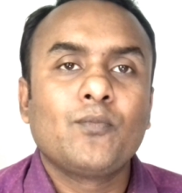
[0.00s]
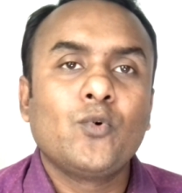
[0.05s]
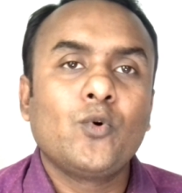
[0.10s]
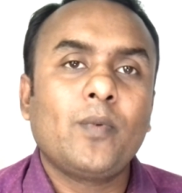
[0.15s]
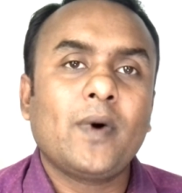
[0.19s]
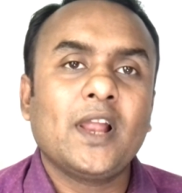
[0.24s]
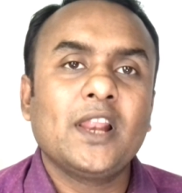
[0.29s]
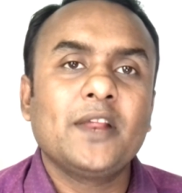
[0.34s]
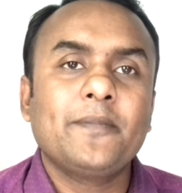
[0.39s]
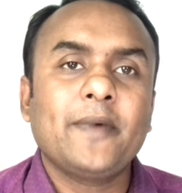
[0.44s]

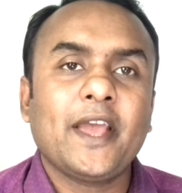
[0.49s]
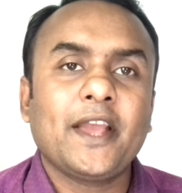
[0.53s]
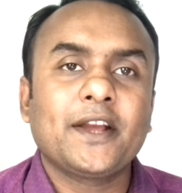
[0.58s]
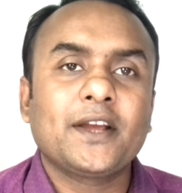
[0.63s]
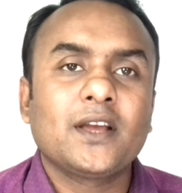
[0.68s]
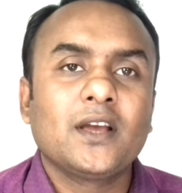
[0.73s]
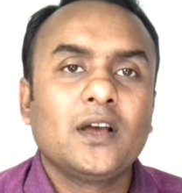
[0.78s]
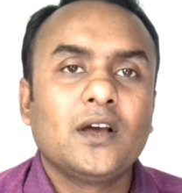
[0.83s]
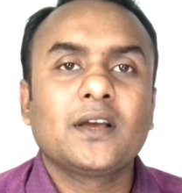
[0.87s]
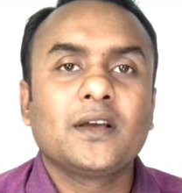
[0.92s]
পূব আলী
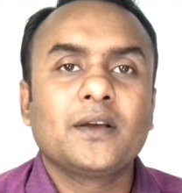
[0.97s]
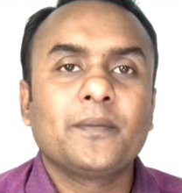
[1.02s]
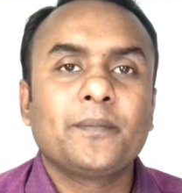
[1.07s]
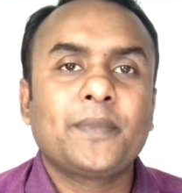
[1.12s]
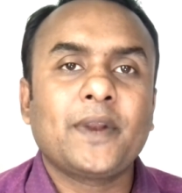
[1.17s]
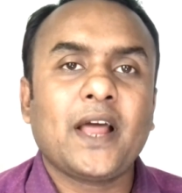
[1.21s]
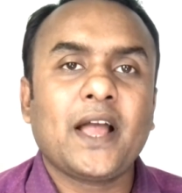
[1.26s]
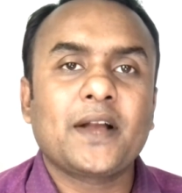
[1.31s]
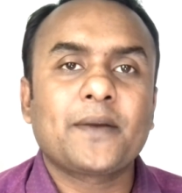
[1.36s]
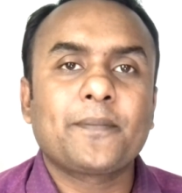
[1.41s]
ব্যাংক
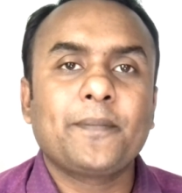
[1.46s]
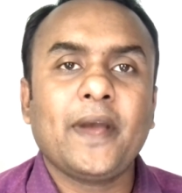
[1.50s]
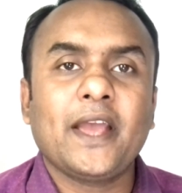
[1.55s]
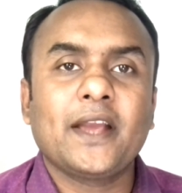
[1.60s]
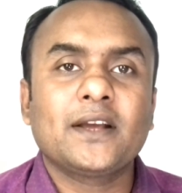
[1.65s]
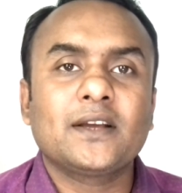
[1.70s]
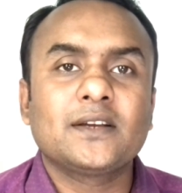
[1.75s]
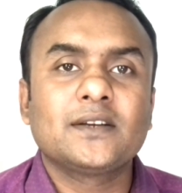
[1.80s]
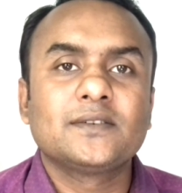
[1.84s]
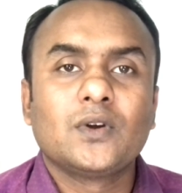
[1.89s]
ব্র্যাক
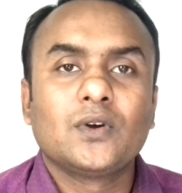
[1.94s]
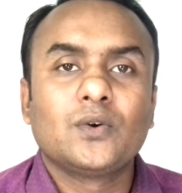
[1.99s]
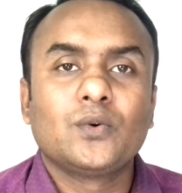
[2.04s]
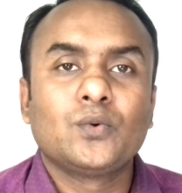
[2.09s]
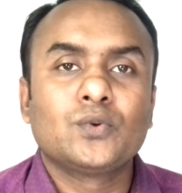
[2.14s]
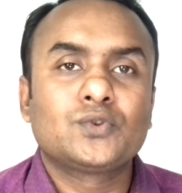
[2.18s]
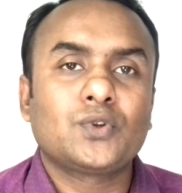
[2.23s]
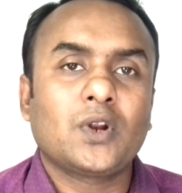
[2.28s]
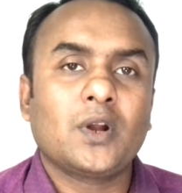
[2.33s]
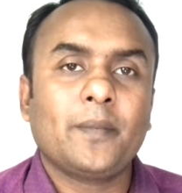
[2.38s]
ব্যাংক
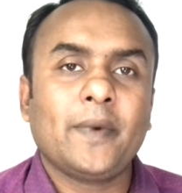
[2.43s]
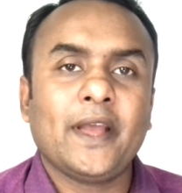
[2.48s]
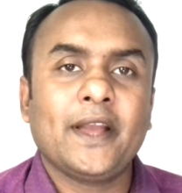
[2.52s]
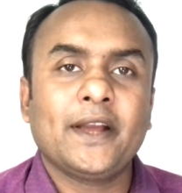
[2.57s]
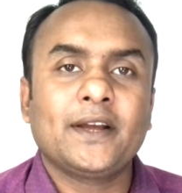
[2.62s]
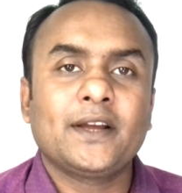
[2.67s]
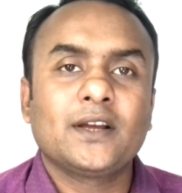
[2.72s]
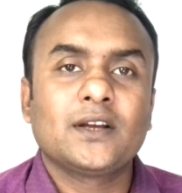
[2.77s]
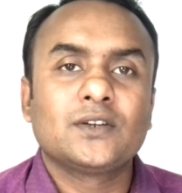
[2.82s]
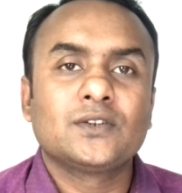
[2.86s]
উত্তরা
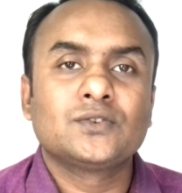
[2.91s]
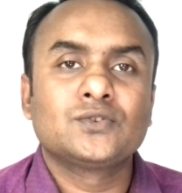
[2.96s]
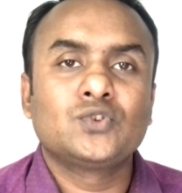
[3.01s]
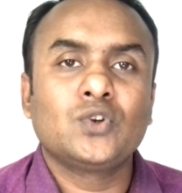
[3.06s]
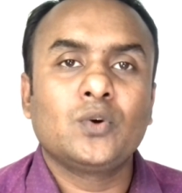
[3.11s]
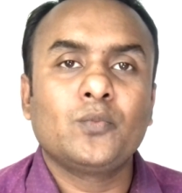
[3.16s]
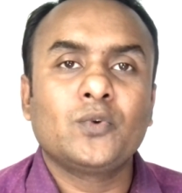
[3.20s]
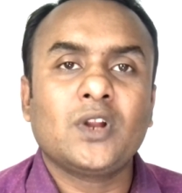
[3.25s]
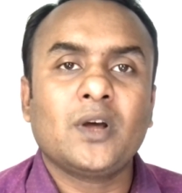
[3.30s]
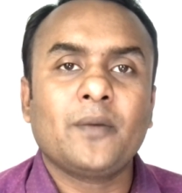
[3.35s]
ব্যাংক
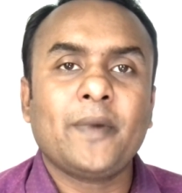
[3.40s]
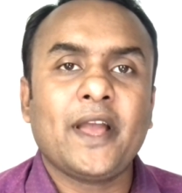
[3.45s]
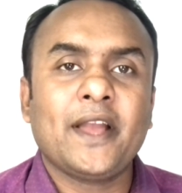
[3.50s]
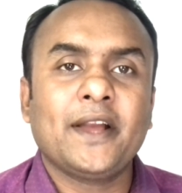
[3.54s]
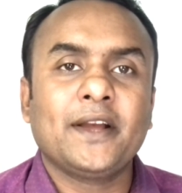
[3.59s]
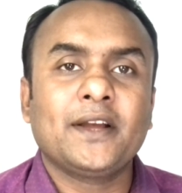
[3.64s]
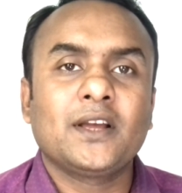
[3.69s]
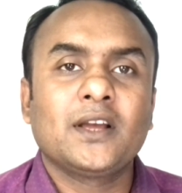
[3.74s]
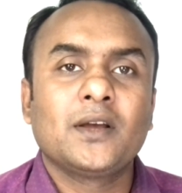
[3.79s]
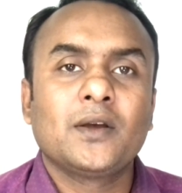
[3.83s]
যমুনা
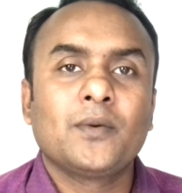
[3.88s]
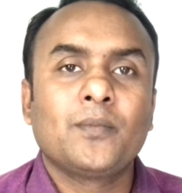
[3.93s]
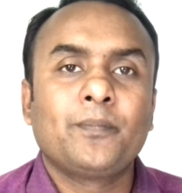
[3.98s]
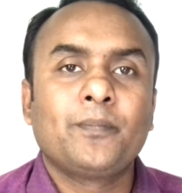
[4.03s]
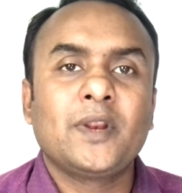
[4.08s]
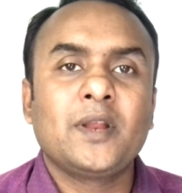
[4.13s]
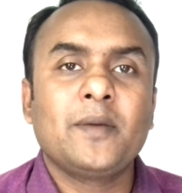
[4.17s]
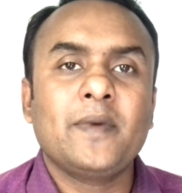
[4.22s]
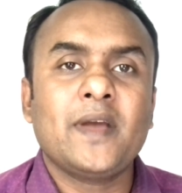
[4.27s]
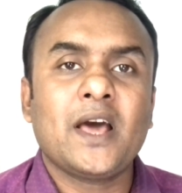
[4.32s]
ব্যাংক
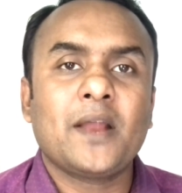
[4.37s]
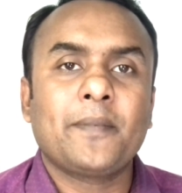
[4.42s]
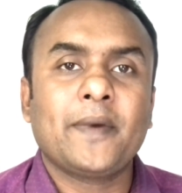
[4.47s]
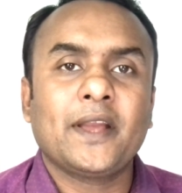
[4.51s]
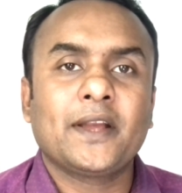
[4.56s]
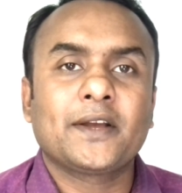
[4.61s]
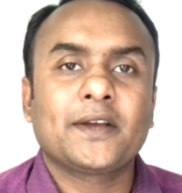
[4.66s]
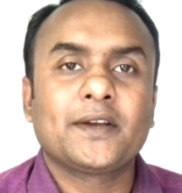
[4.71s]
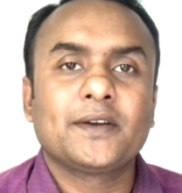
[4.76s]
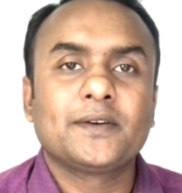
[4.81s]
প্রিমিয়ার
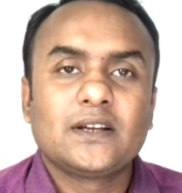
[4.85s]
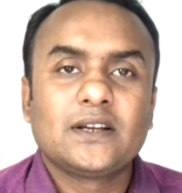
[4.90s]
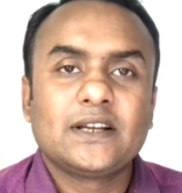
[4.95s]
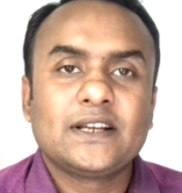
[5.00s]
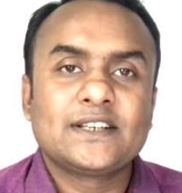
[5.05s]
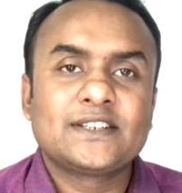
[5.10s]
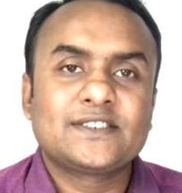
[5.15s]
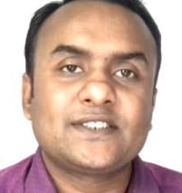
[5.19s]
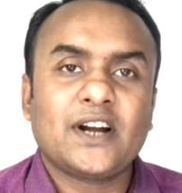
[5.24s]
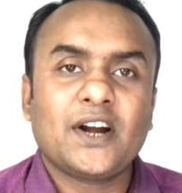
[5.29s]
ব্যাংক
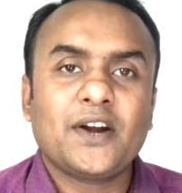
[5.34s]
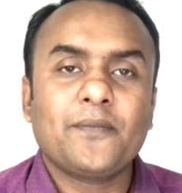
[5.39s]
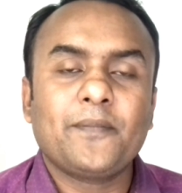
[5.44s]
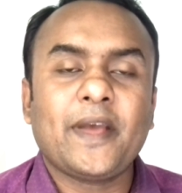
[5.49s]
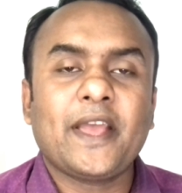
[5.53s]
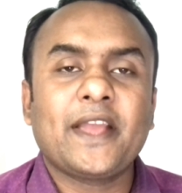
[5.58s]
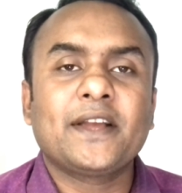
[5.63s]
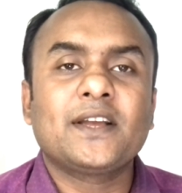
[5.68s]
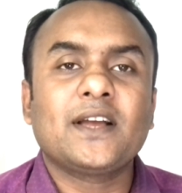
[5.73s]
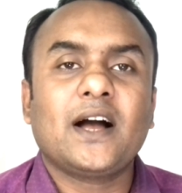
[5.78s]
ইস্টার্ন
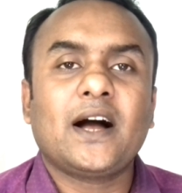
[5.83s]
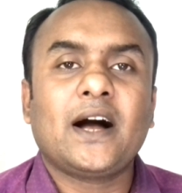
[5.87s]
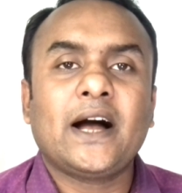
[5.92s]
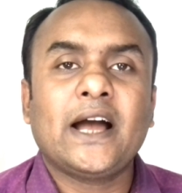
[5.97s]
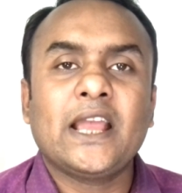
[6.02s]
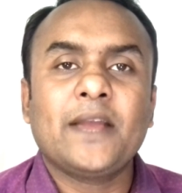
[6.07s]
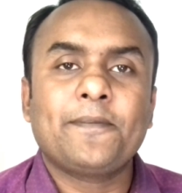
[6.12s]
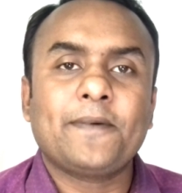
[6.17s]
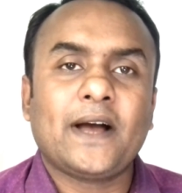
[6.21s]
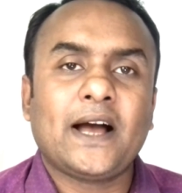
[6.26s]
ব্যাংক
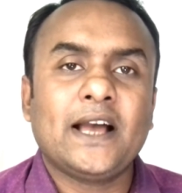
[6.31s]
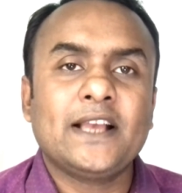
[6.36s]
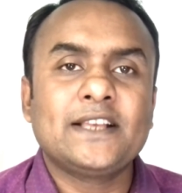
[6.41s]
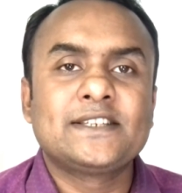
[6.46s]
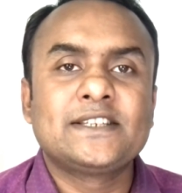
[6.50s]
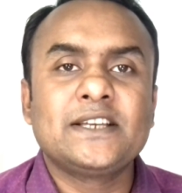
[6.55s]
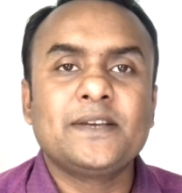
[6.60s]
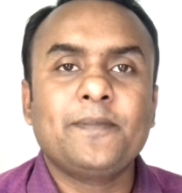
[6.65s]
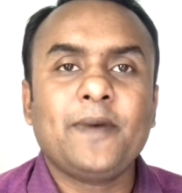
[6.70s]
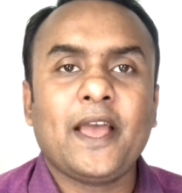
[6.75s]

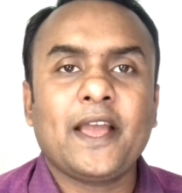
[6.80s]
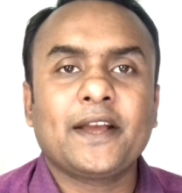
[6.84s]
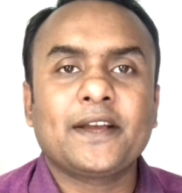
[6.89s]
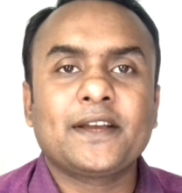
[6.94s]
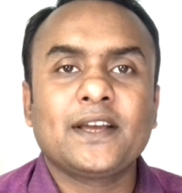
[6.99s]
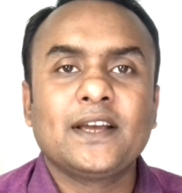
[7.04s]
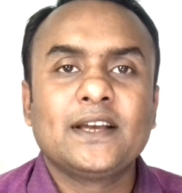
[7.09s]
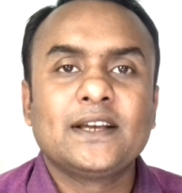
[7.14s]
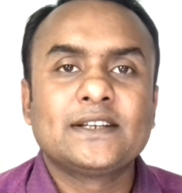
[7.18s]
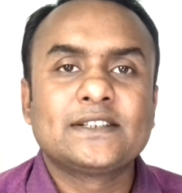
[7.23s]
আইএফআইসি
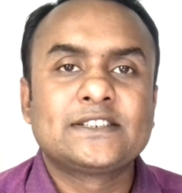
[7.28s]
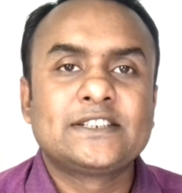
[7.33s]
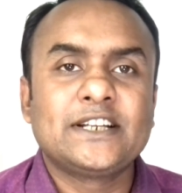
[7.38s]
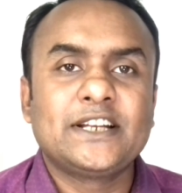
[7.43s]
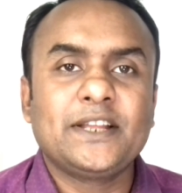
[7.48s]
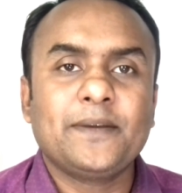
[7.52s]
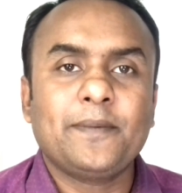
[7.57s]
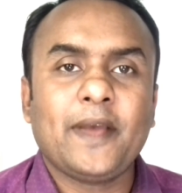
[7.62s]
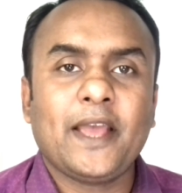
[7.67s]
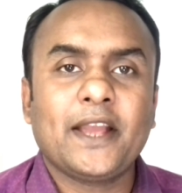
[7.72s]
ব্যাংক
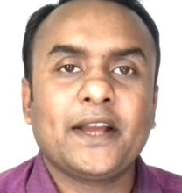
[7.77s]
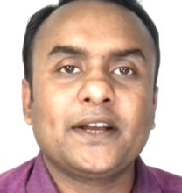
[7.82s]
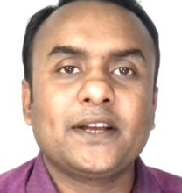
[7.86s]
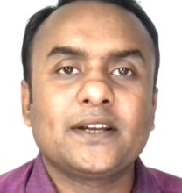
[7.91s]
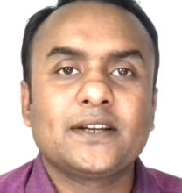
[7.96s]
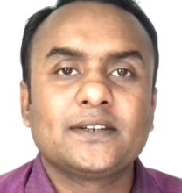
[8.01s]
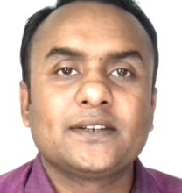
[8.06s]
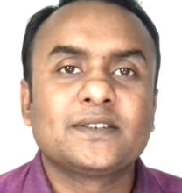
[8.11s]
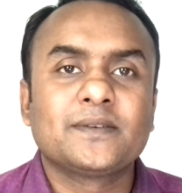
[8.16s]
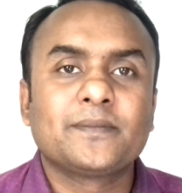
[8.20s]
সিটি ব্যাংক
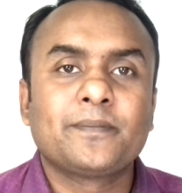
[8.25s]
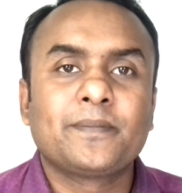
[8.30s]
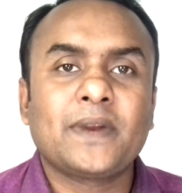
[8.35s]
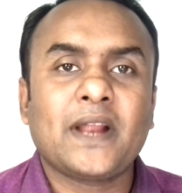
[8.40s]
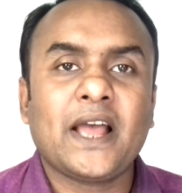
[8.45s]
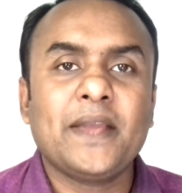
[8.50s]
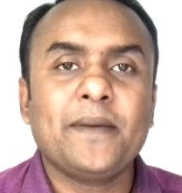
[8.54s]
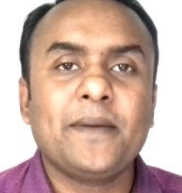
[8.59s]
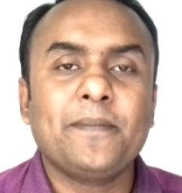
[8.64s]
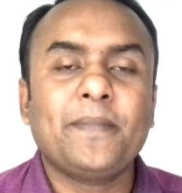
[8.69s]

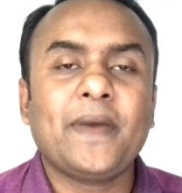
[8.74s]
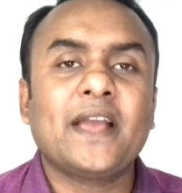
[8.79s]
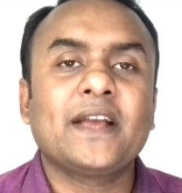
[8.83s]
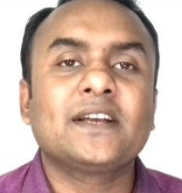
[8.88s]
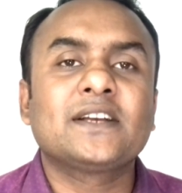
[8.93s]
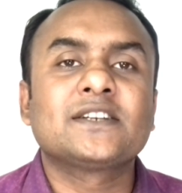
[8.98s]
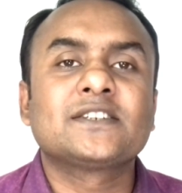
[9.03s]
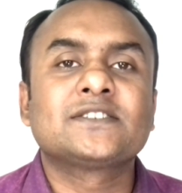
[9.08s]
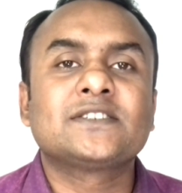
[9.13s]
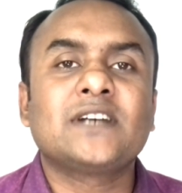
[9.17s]
প্রাইম
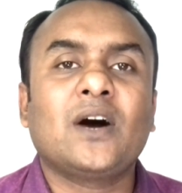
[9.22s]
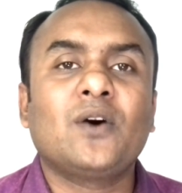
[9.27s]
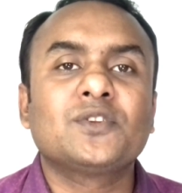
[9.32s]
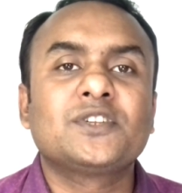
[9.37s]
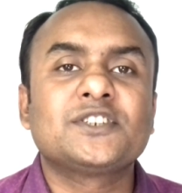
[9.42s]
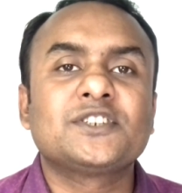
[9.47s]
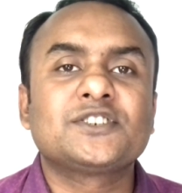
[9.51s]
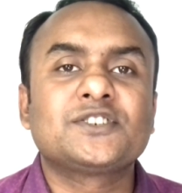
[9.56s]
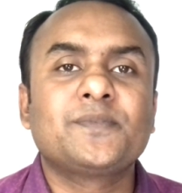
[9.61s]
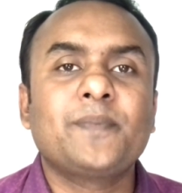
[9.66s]
ব্যাংক
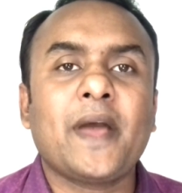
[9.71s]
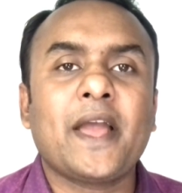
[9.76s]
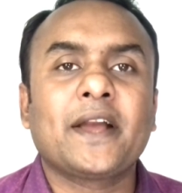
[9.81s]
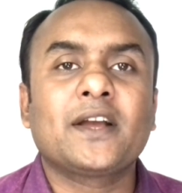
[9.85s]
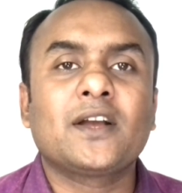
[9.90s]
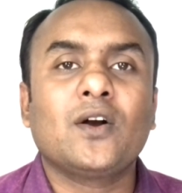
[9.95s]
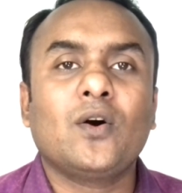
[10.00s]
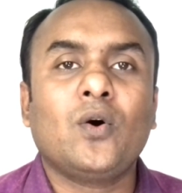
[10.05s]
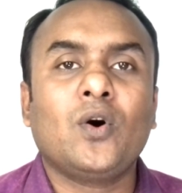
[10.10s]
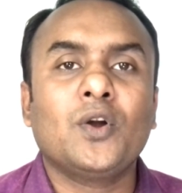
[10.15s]
সাউথ ইস্ট
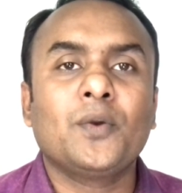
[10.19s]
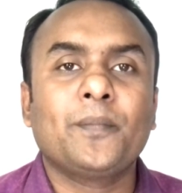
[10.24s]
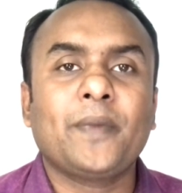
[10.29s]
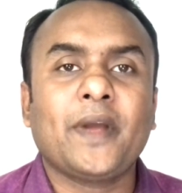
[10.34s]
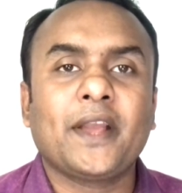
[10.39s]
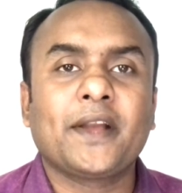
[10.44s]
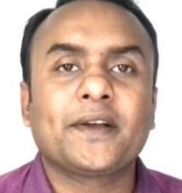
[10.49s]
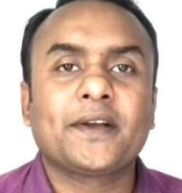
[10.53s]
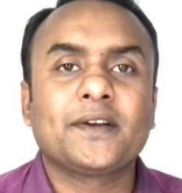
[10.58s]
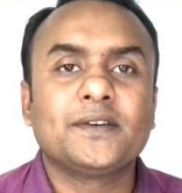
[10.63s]
ব্যাংক অন
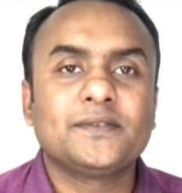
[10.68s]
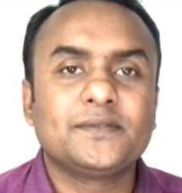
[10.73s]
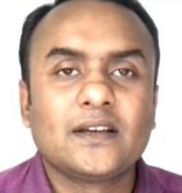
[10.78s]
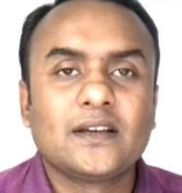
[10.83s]
ব্যাংক